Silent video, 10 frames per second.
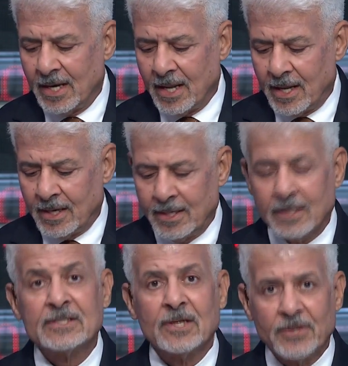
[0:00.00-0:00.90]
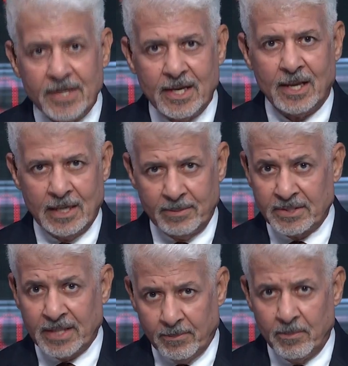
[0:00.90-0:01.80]
الاقتصاديه اللي
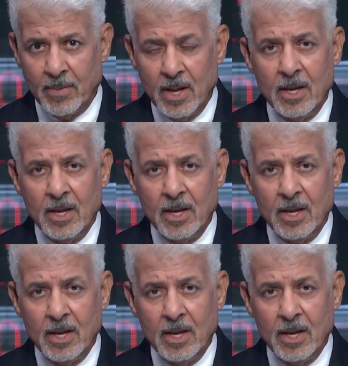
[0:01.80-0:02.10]
بتتم